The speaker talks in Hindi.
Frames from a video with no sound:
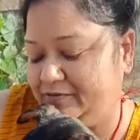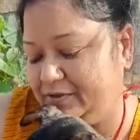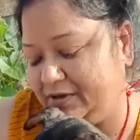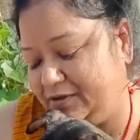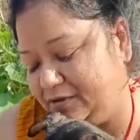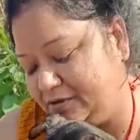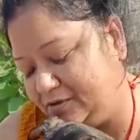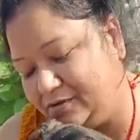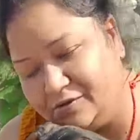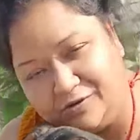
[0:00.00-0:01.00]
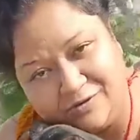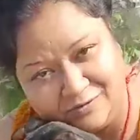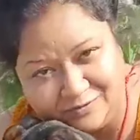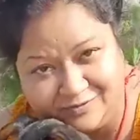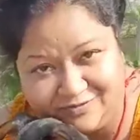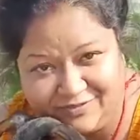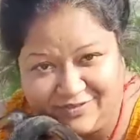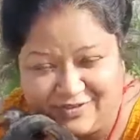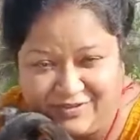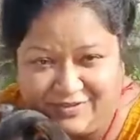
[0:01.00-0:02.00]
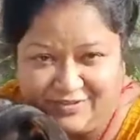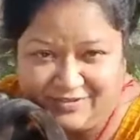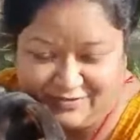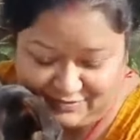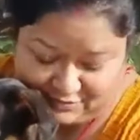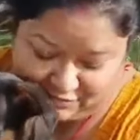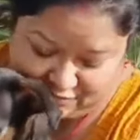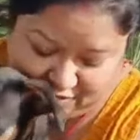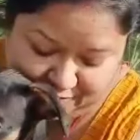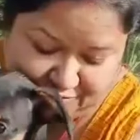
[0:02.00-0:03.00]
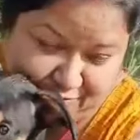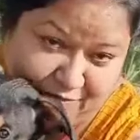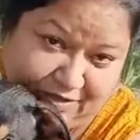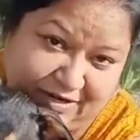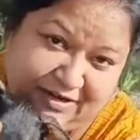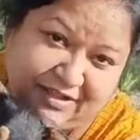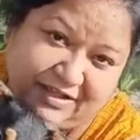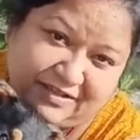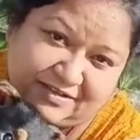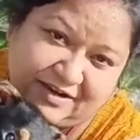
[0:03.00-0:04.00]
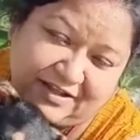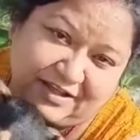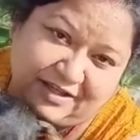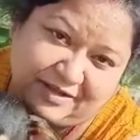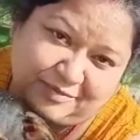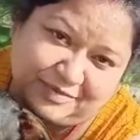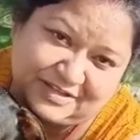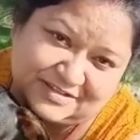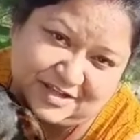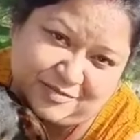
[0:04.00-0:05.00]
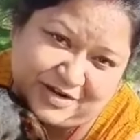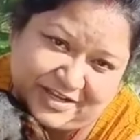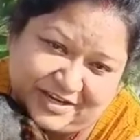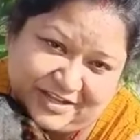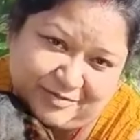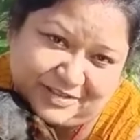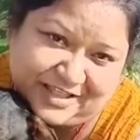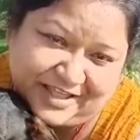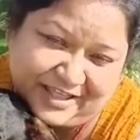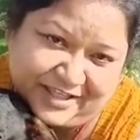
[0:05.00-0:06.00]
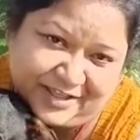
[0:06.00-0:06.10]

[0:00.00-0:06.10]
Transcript: वेरी गुड तो आप सबको ये लड़का कैसा लगा प्लीज़ कमेंट करके बताएं